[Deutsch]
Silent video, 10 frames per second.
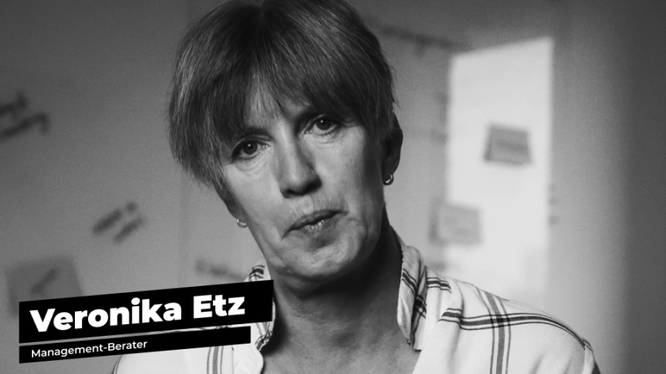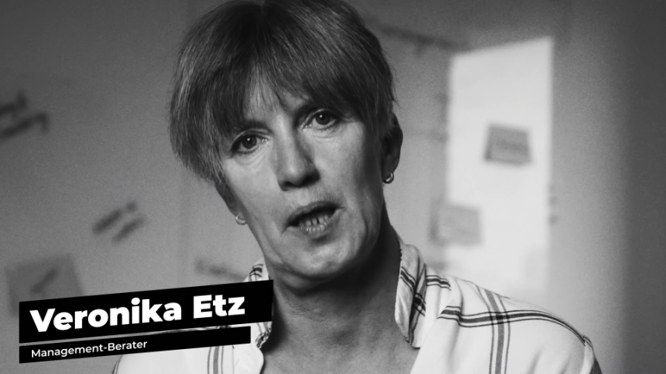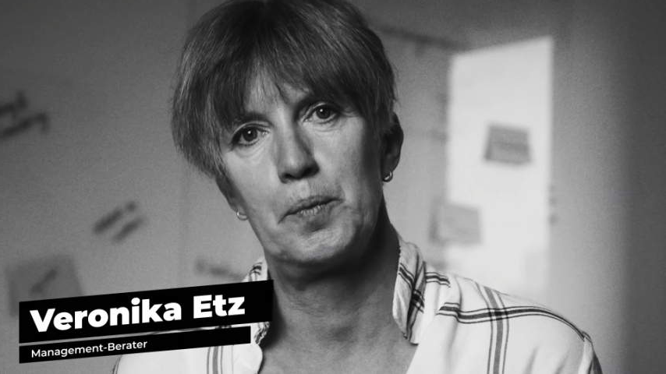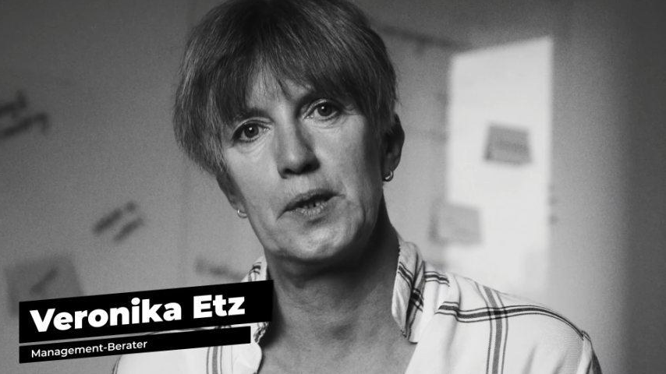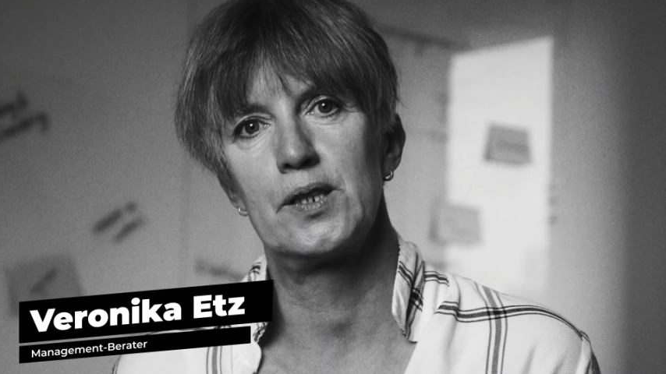
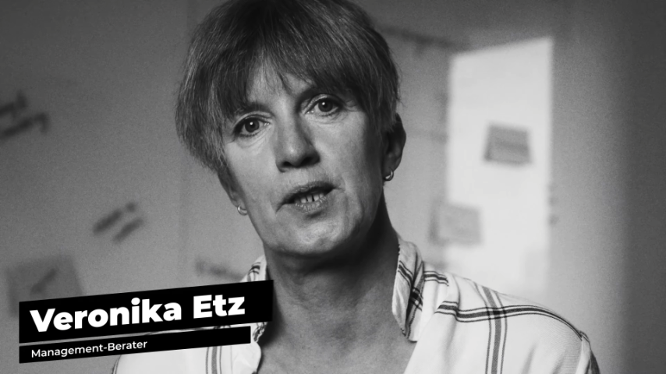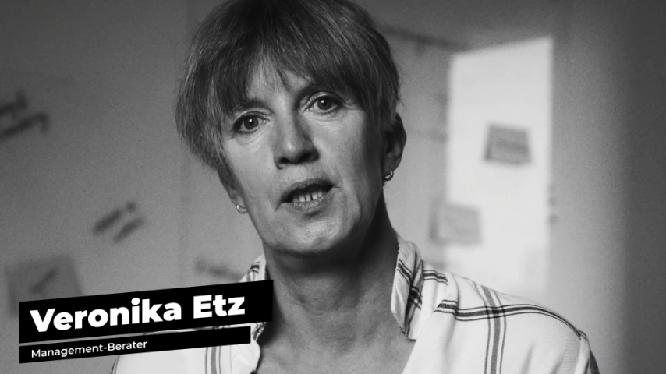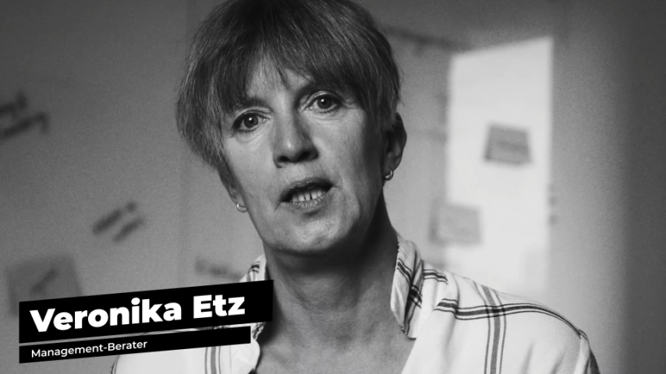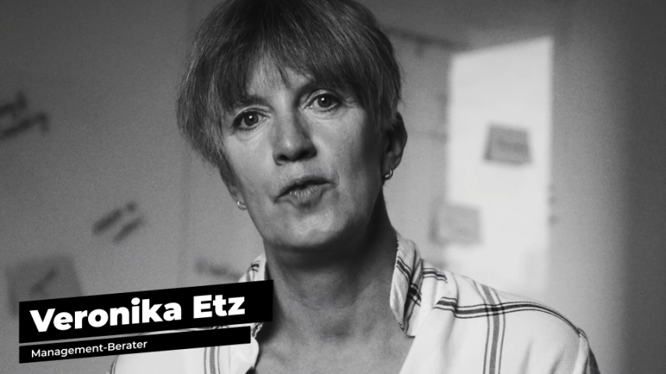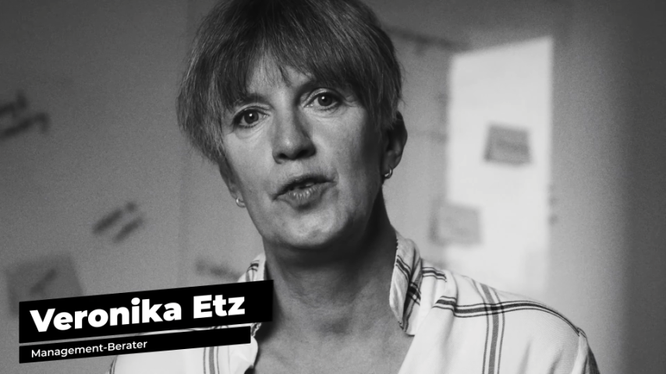habe, habe ich
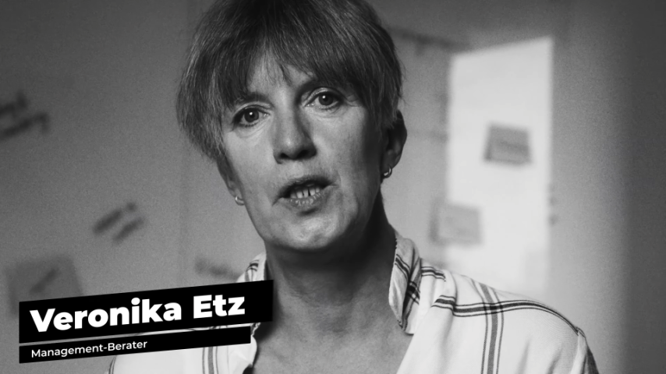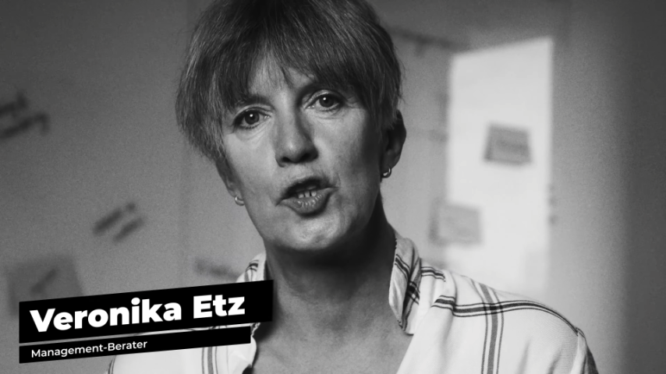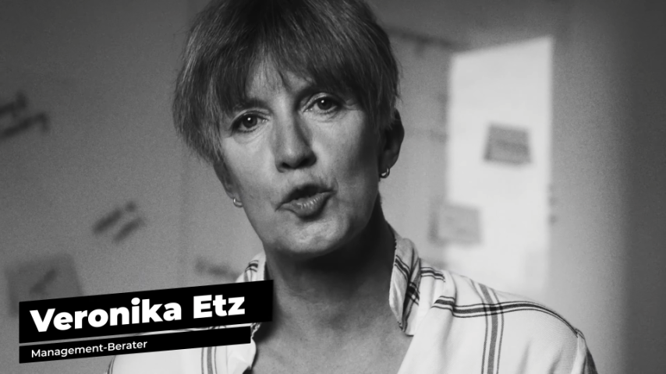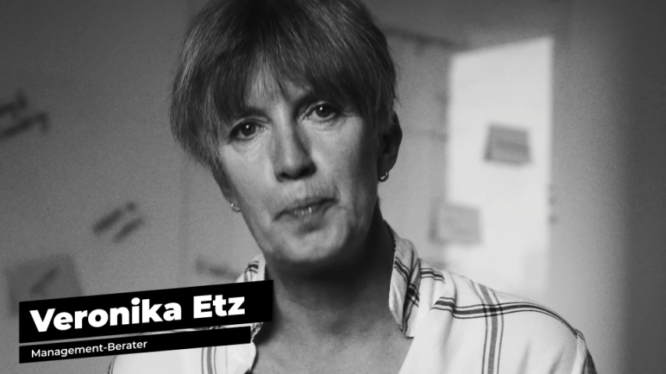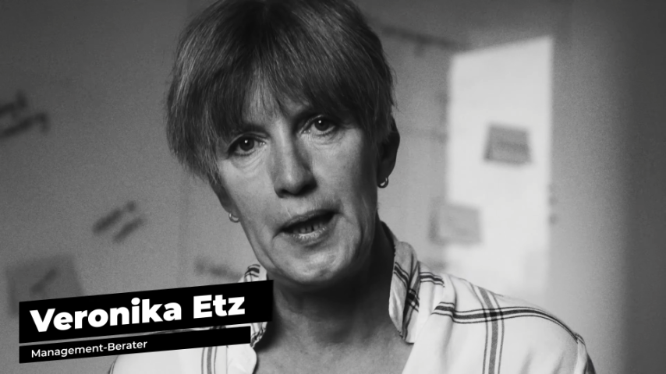viel
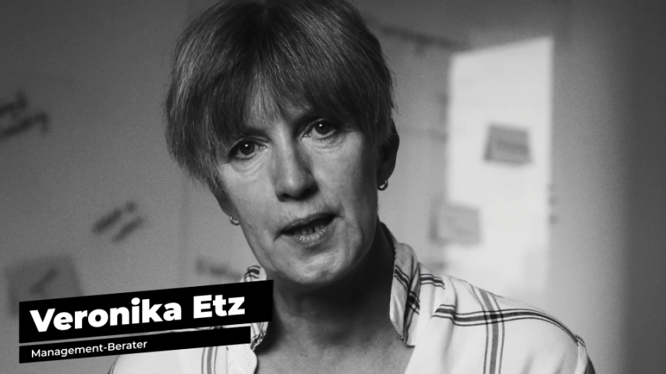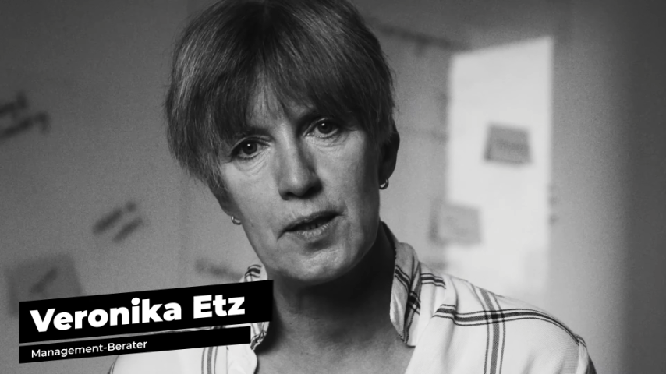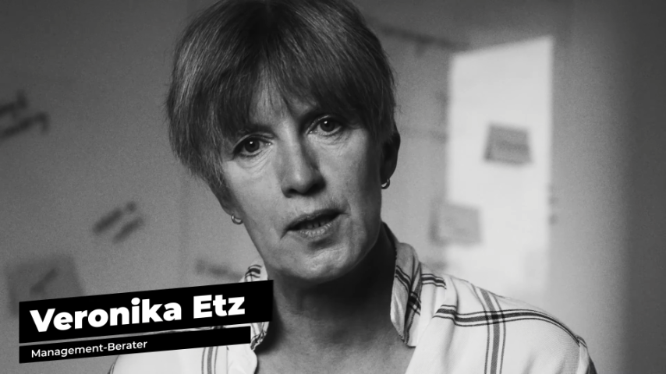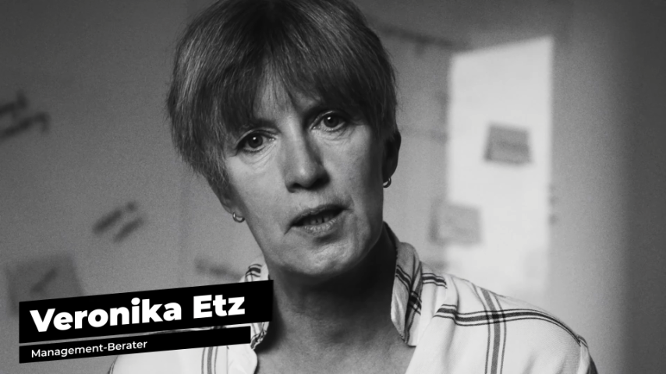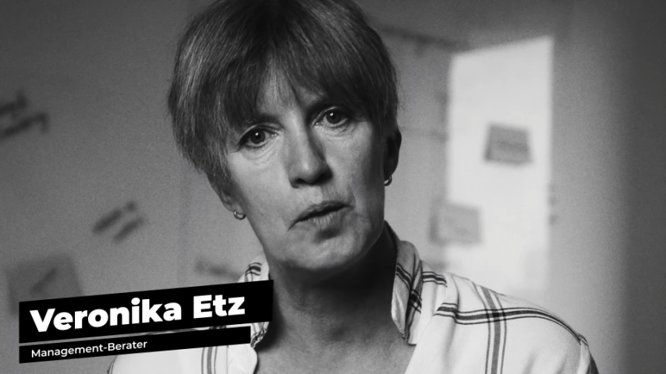später